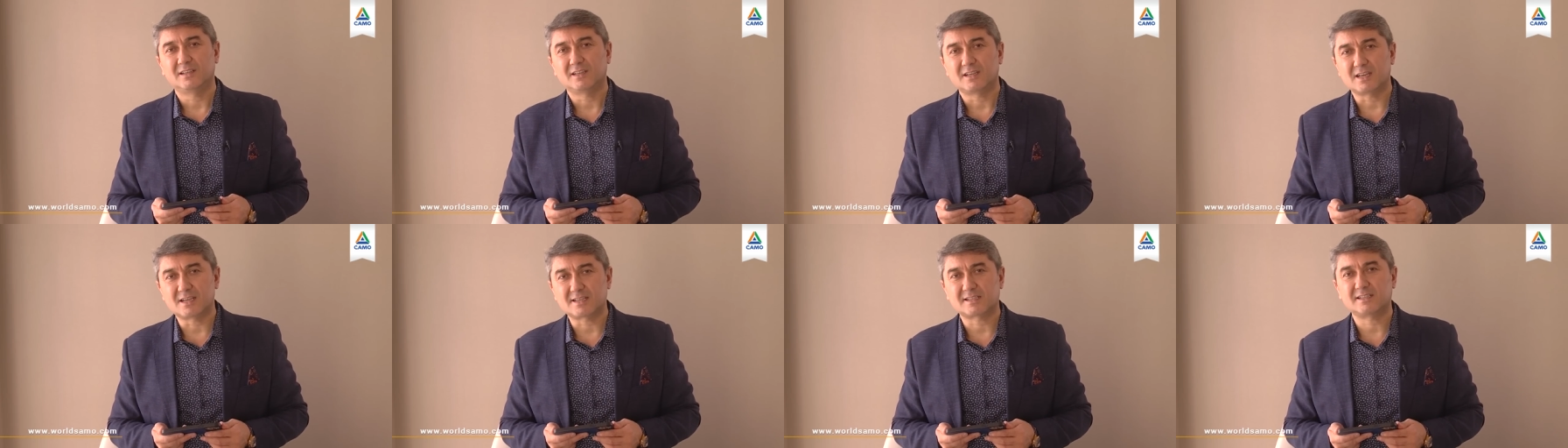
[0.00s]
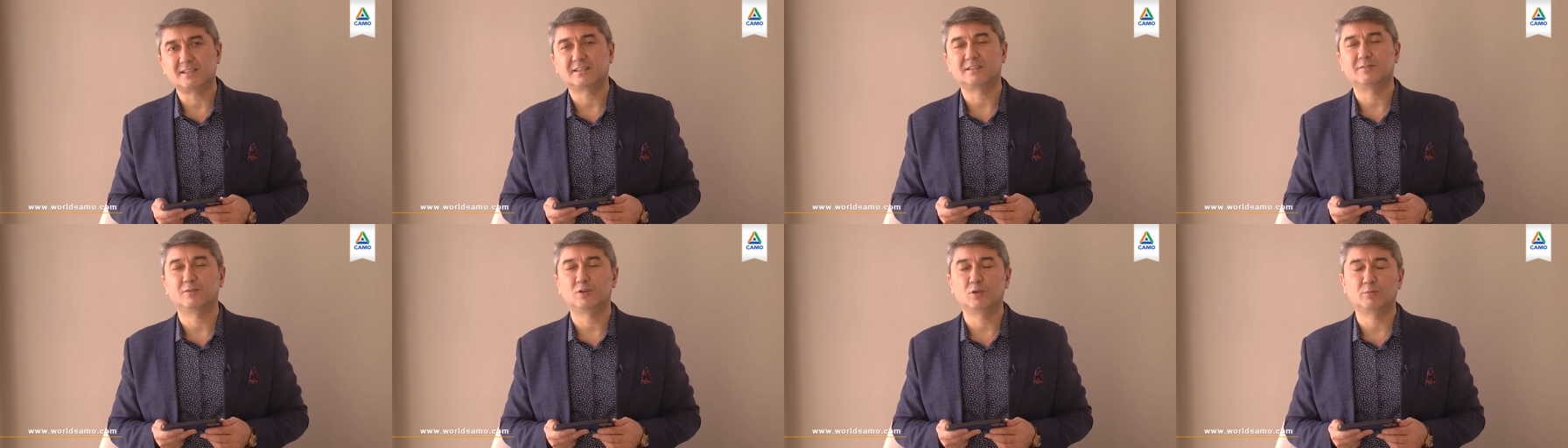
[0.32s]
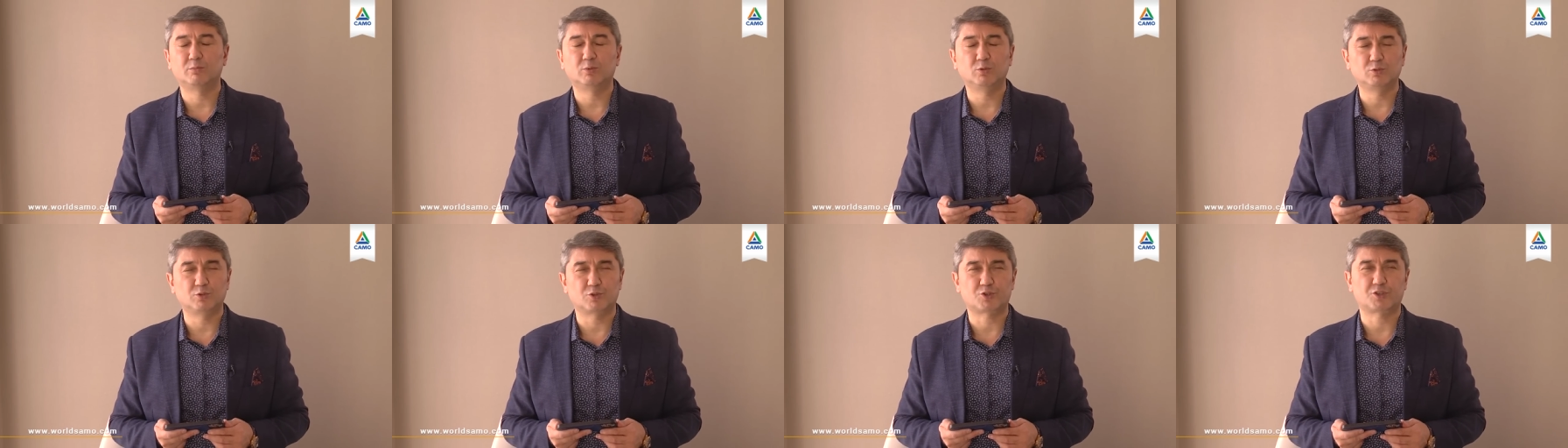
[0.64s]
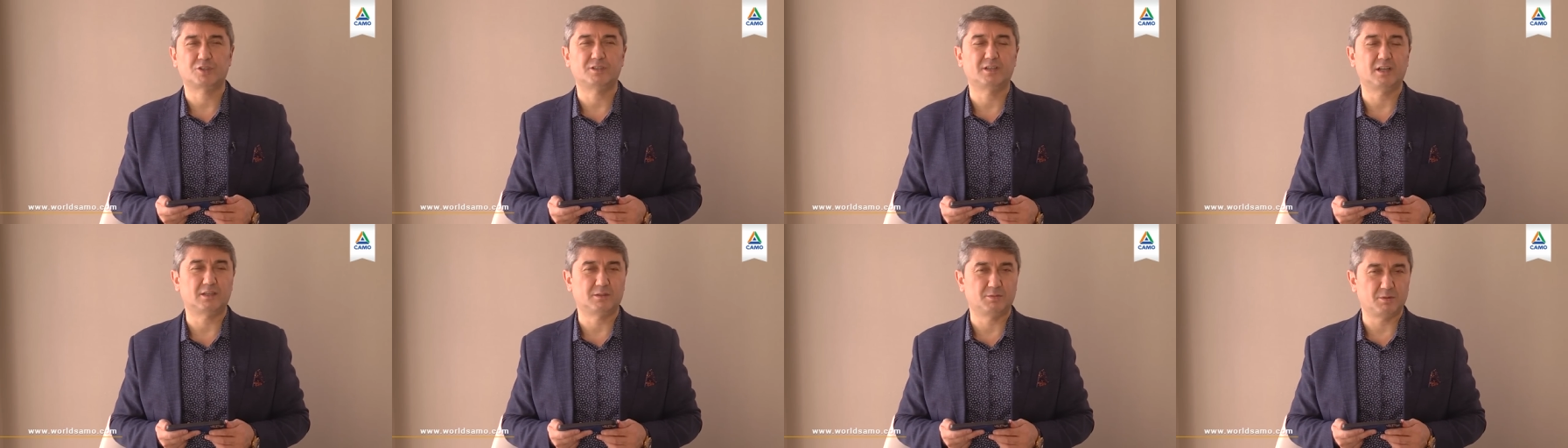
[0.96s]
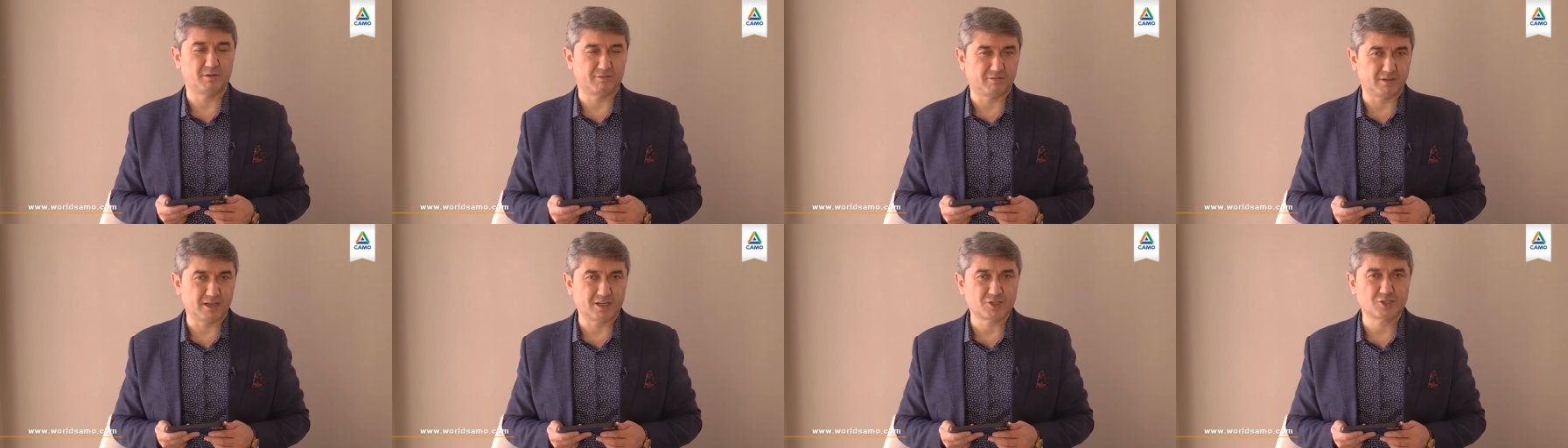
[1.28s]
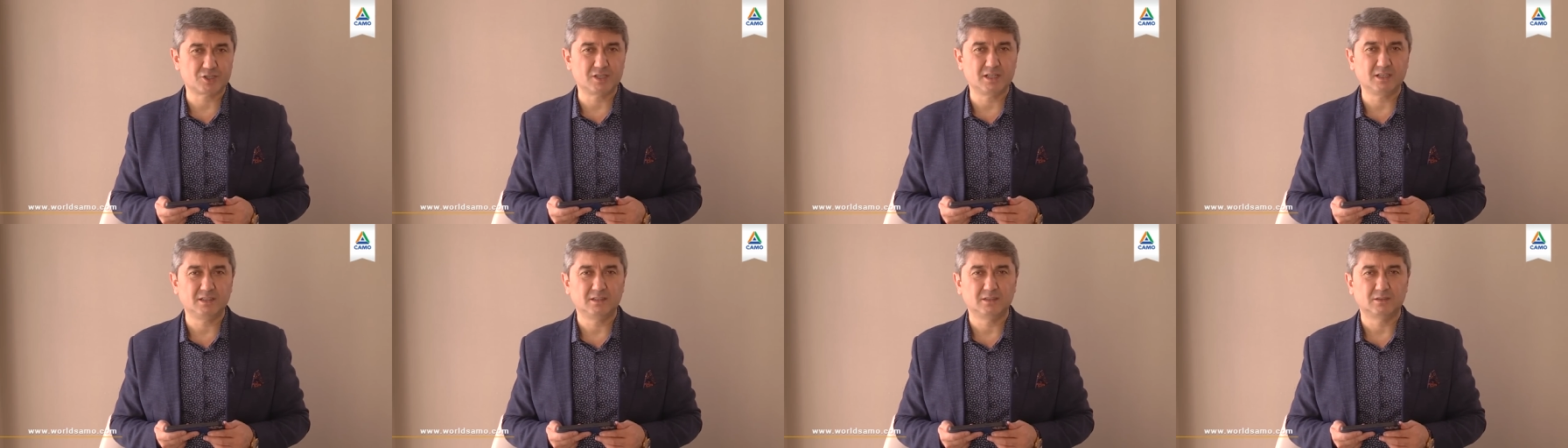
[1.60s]
Если твое будущее для тебя
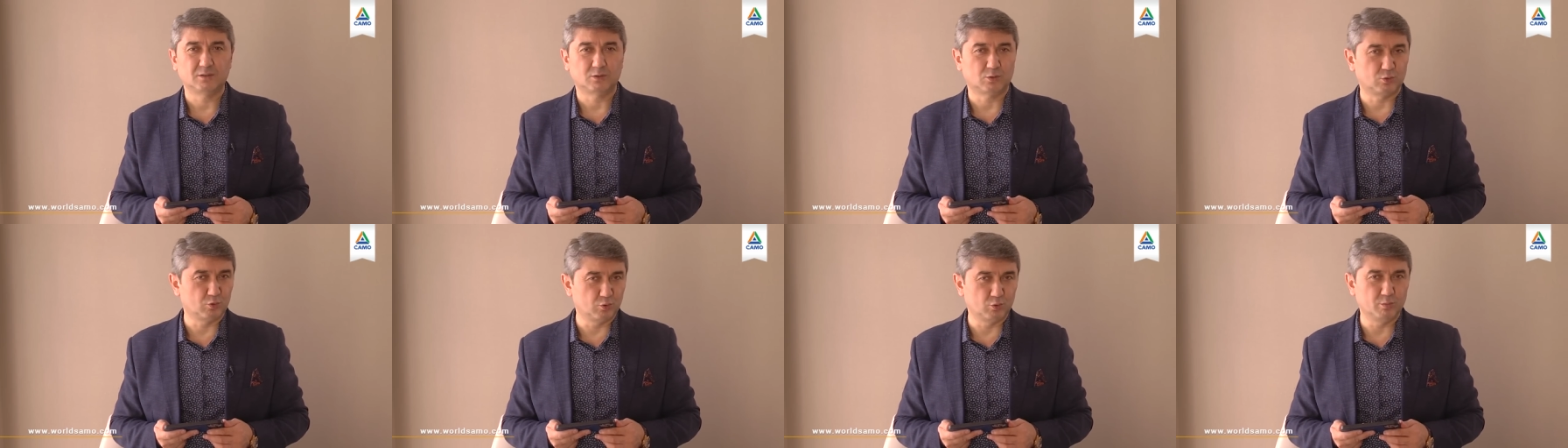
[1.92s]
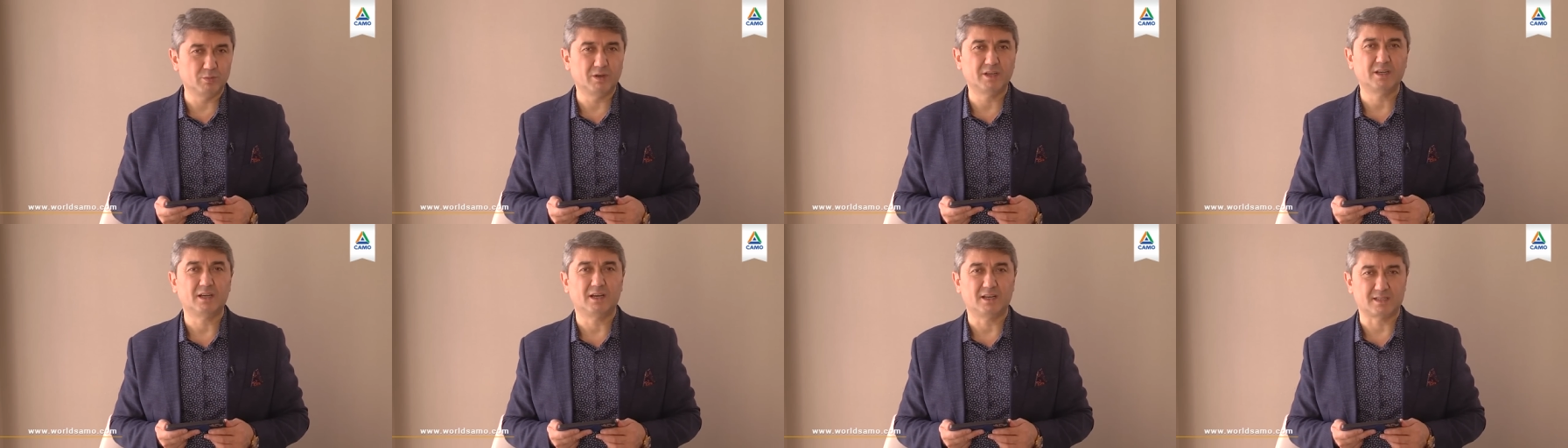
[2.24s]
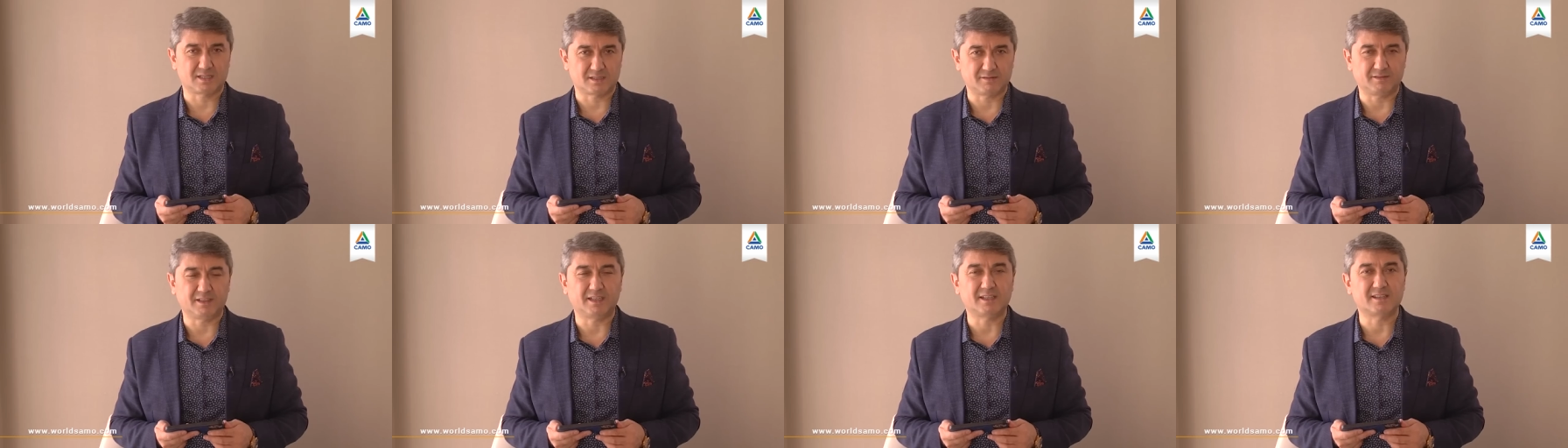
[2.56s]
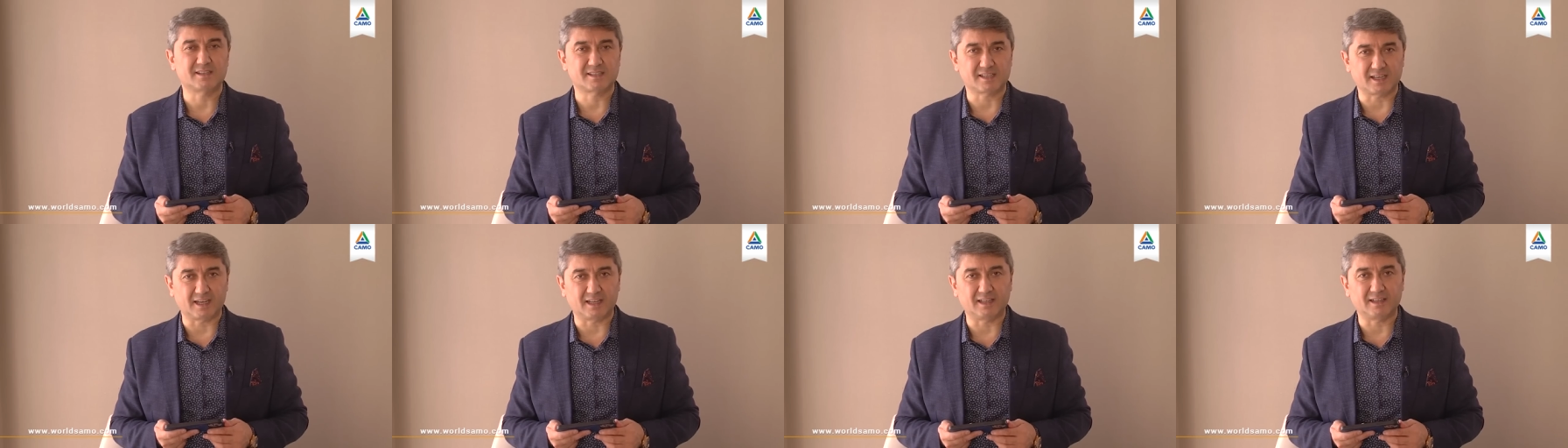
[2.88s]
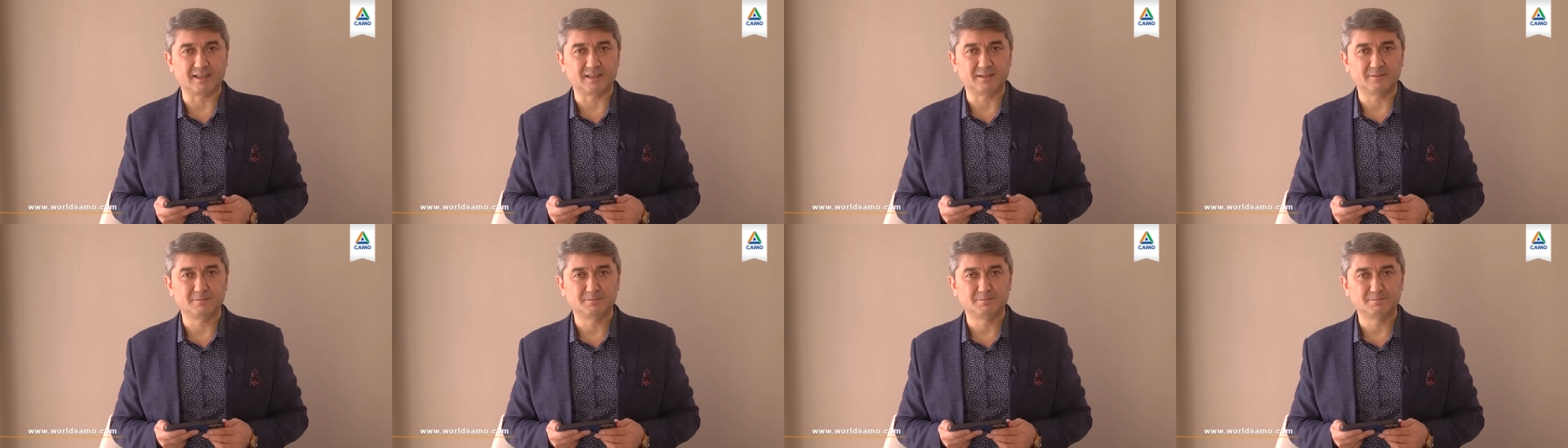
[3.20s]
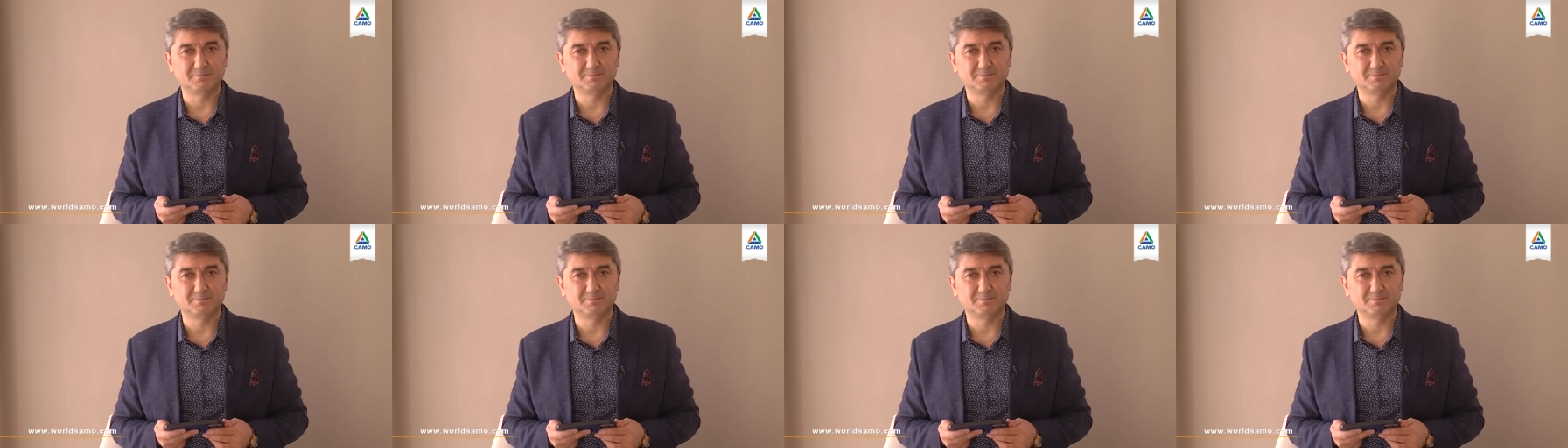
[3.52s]
важно, думай о своей цели.